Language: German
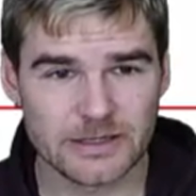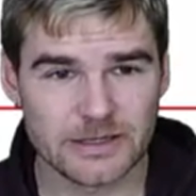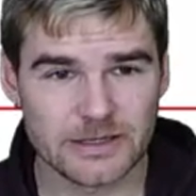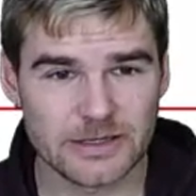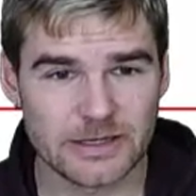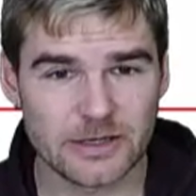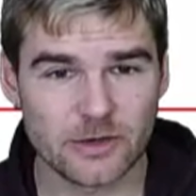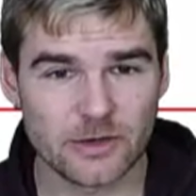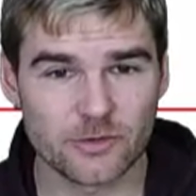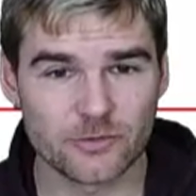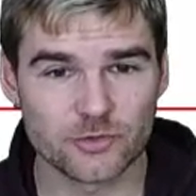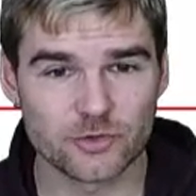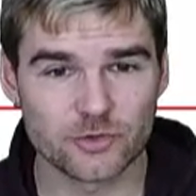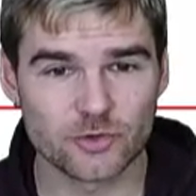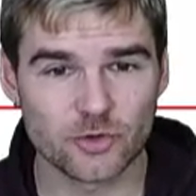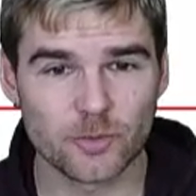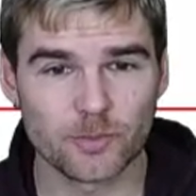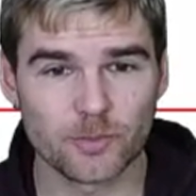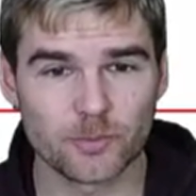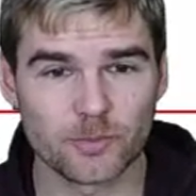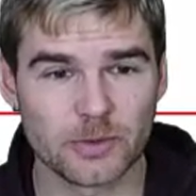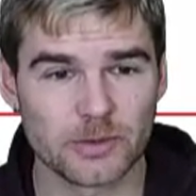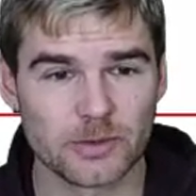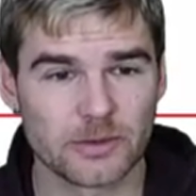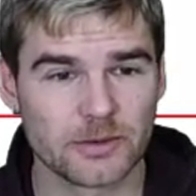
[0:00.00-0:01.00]
gehe auf
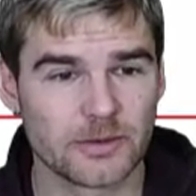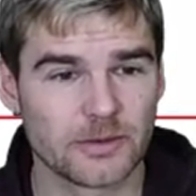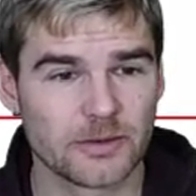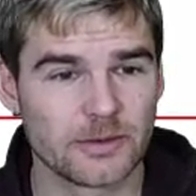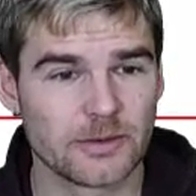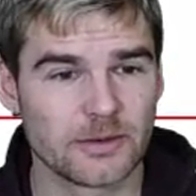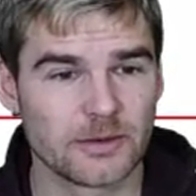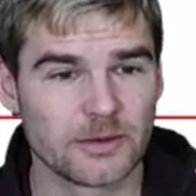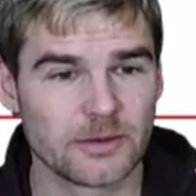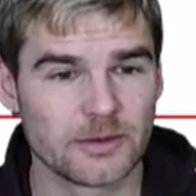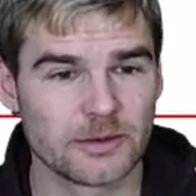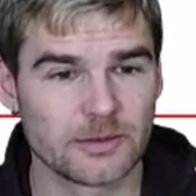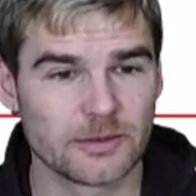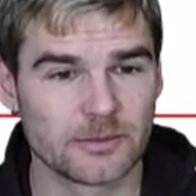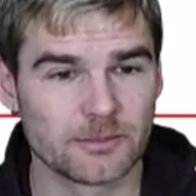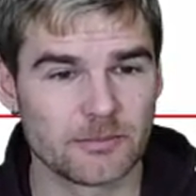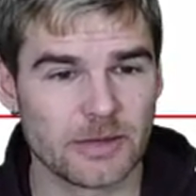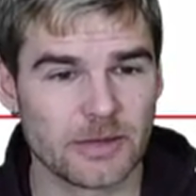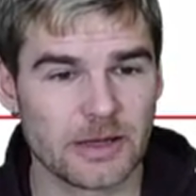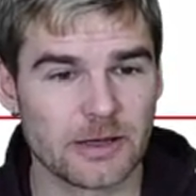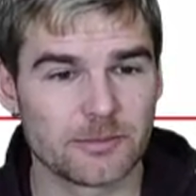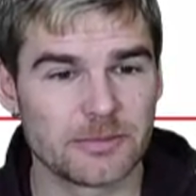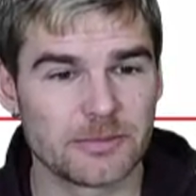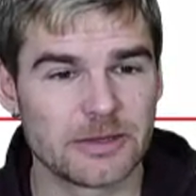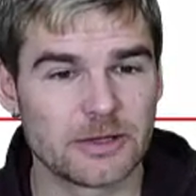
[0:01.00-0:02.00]
Stopp,
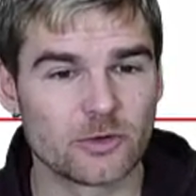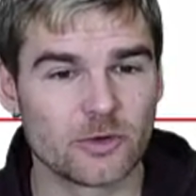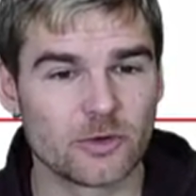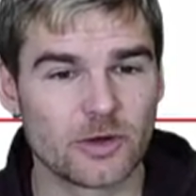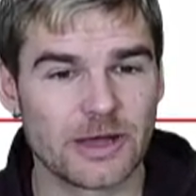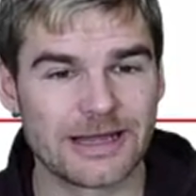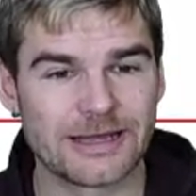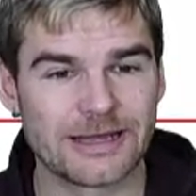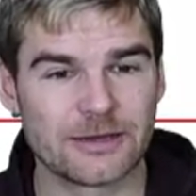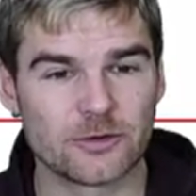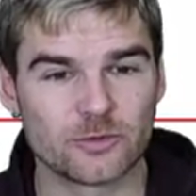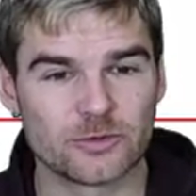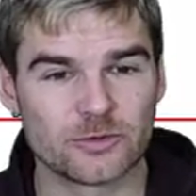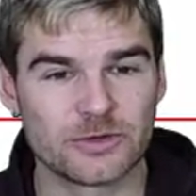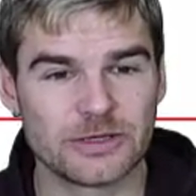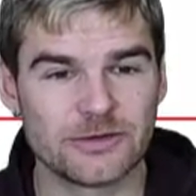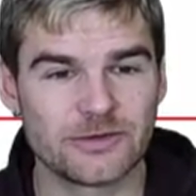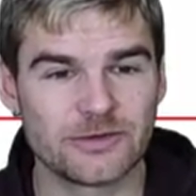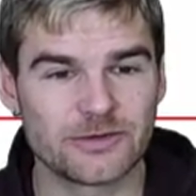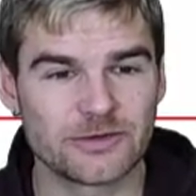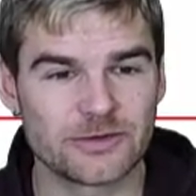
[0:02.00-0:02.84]
mache mir noch eine Notiz,